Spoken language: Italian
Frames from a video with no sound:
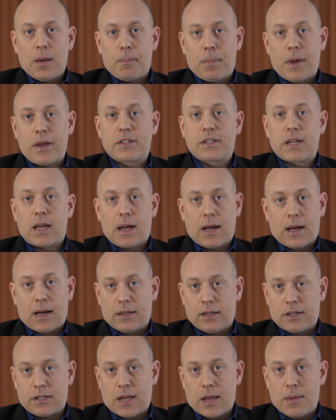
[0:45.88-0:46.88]
Pensa
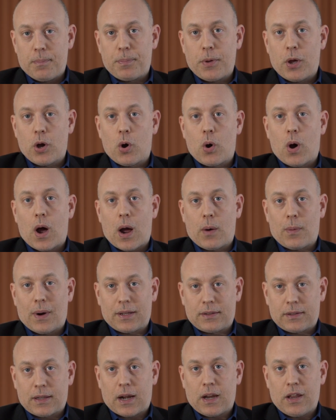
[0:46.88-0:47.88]
ad esempio a
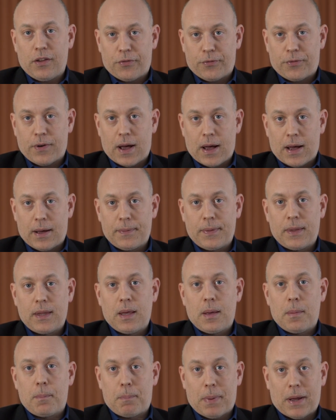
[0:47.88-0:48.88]
una
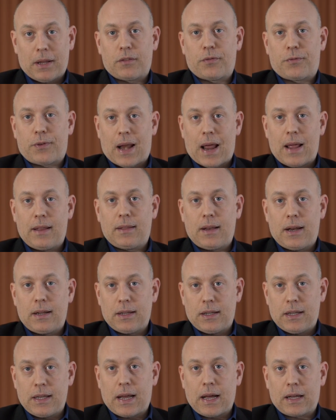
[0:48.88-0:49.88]
tariffa pet friendly
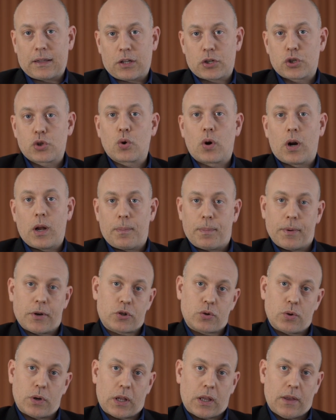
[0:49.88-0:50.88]
dedicata solo alle
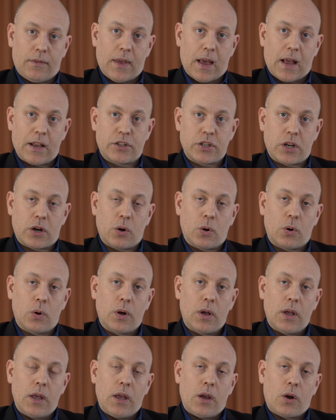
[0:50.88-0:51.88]
persone che
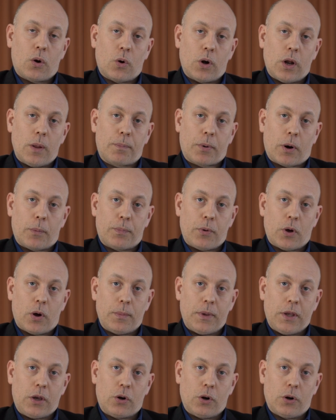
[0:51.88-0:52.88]
viaggiano con il proprio
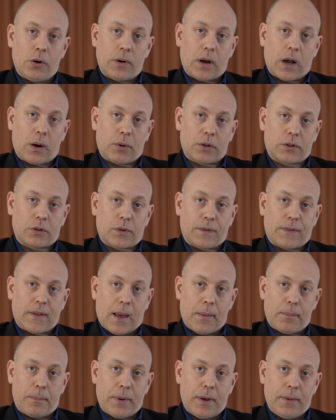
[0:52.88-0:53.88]
amico a quattro
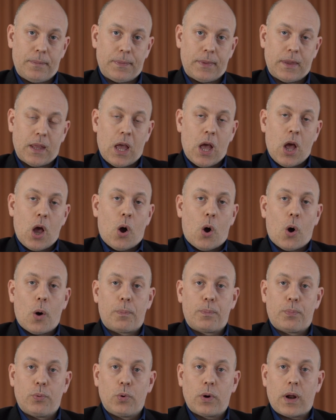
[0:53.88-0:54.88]
zampe
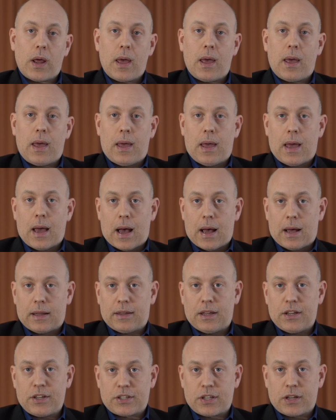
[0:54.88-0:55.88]
oppure ha
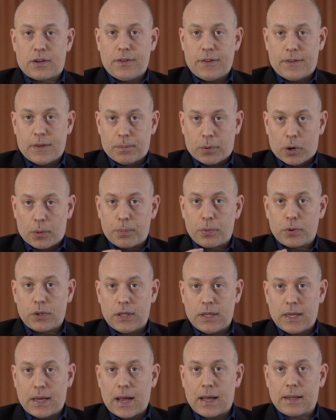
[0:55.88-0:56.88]
dei servizi proprio
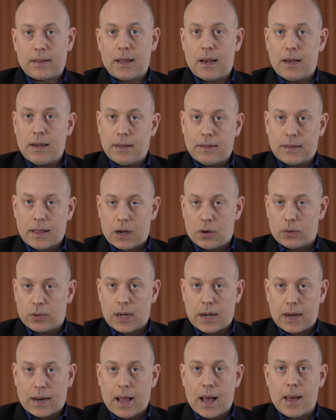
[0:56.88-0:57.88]
dedicati all'interno
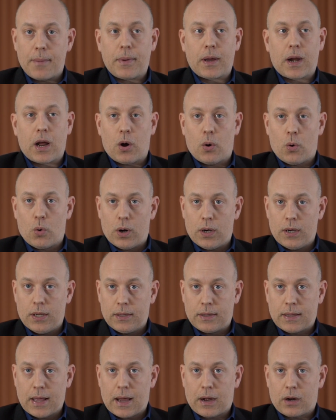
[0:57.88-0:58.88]
della camera o
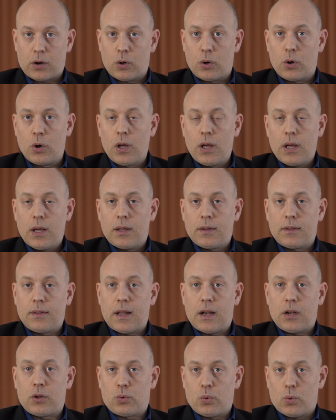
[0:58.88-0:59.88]
all'interno
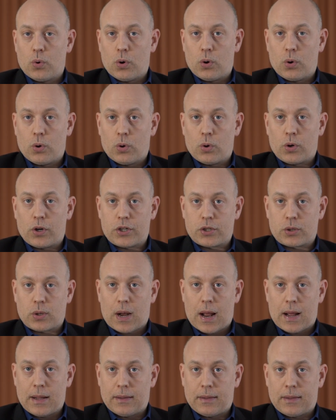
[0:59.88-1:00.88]
del tuo
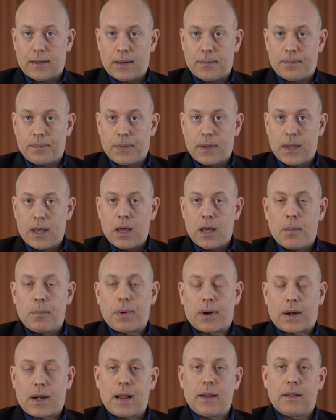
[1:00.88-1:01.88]
ristorante
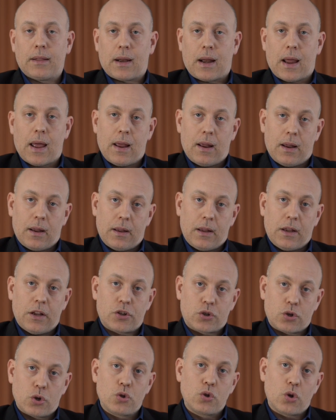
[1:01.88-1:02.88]
per rendere
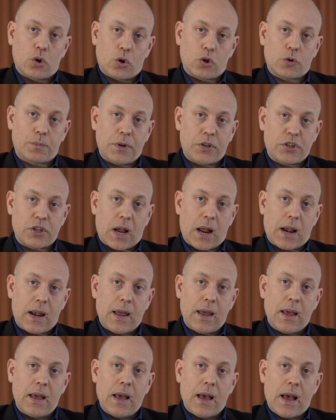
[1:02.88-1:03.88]
il soggiorno
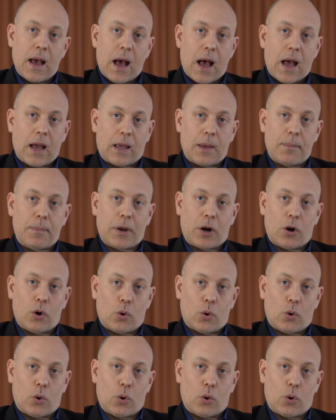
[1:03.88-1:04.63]
speciale anche per